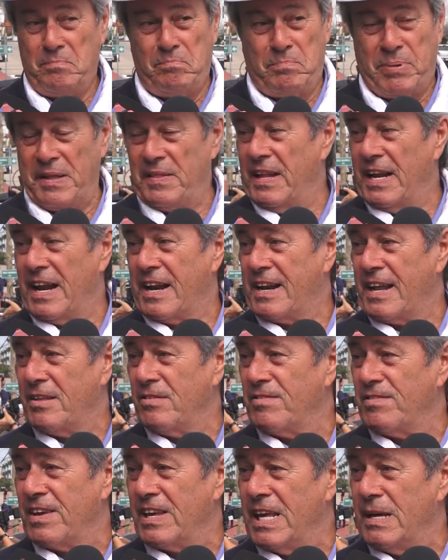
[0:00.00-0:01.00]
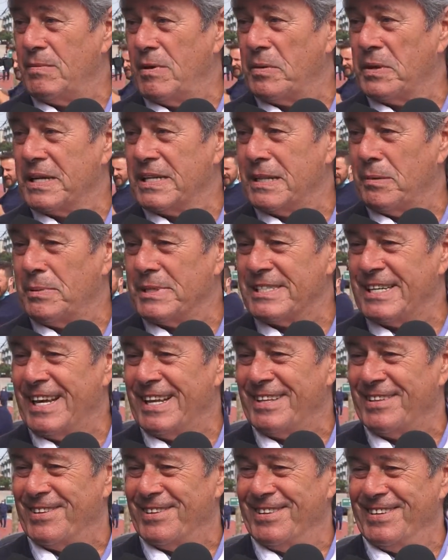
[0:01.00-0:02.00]
Prende la radio enseguida para ver qué está
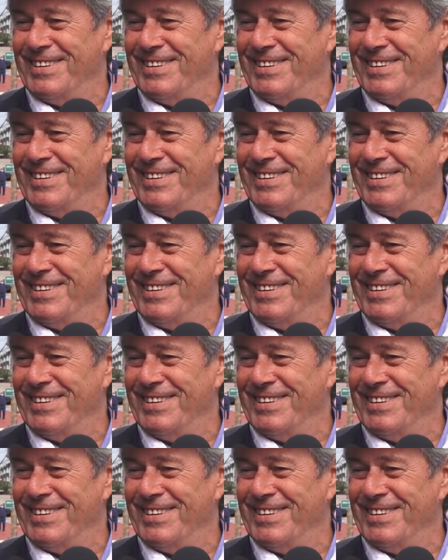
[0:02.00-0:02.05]
pasando.